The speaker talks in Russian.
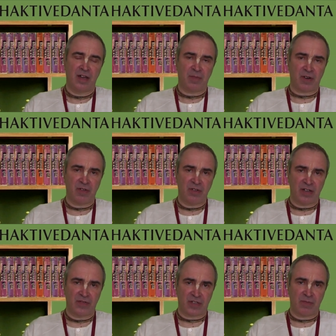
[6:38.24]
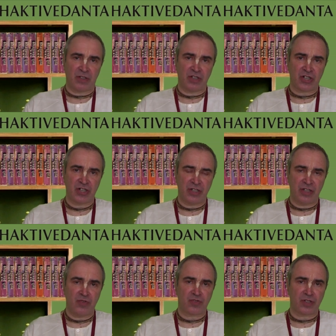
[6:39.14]
правовых взаимоотношений
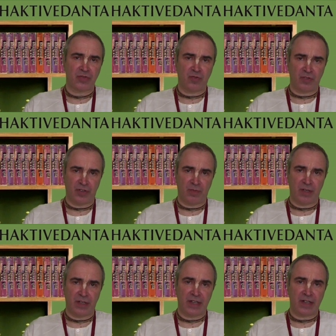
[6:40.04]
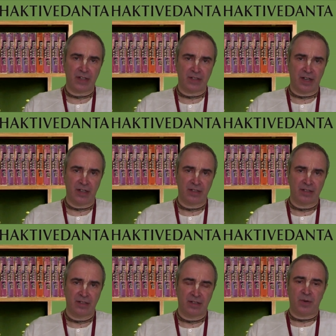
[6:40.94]
не установлено было никогда.
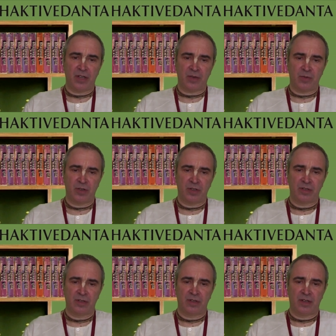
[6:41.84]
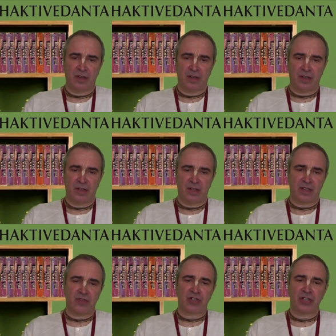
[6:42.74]
И поэтому
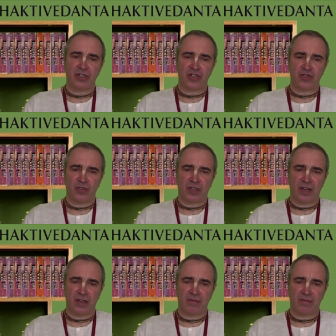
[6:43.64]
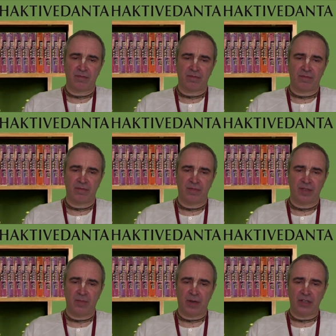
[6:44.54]
совершенно четко
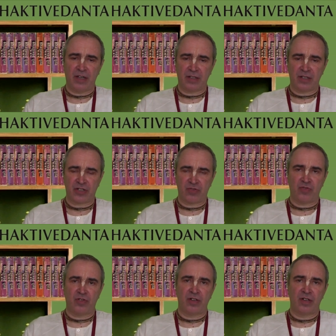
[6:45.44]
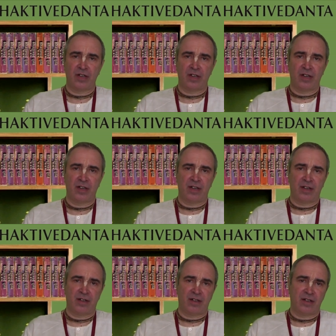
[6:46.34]
и понятно, что
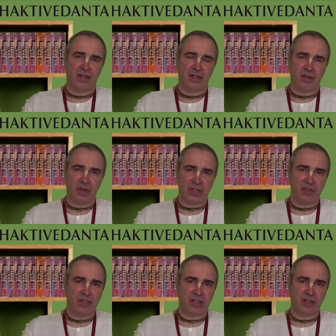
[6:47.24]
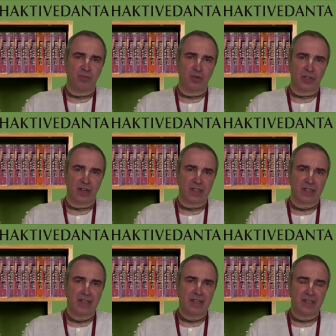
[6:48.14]
Бхактивиданта Бог
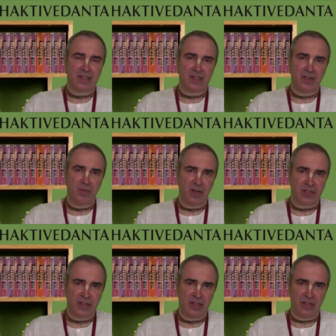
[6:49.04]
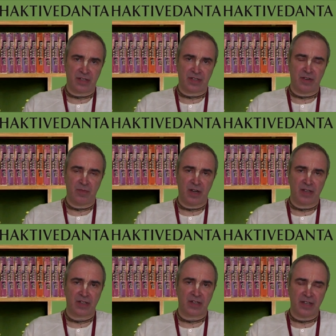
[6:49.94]
Траст не занимался и не
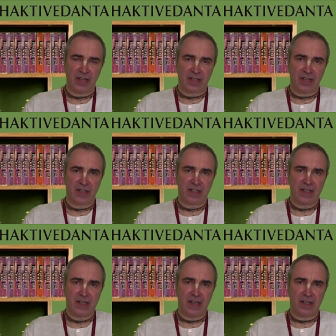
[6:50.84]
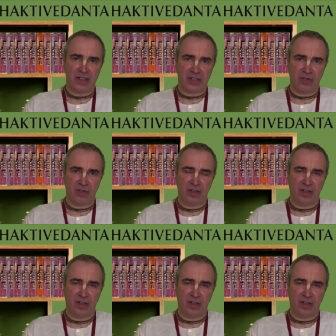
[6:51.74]
занимается книгоиздательской деятельностью,